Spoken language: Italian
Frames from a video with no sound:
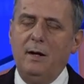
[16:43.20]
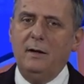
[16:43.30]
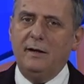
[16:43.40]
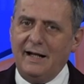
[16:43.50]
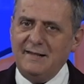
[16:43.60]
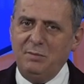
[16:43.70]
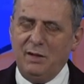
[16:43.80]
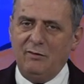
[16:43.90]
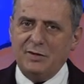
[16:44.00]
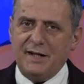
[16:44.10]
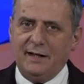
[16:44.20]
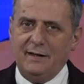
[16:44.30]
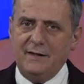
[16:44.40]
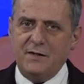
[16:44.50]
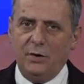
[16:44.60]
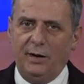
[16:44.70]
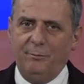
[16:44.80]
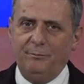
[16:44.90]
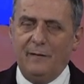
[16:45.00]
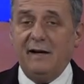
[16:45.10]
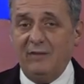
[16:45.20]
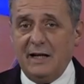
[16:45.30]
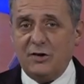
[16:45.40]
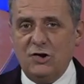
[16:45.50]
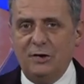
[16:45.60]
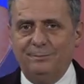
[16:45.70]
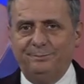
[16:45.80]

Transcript: Grazie per la vostra attenzione. Arrivederci.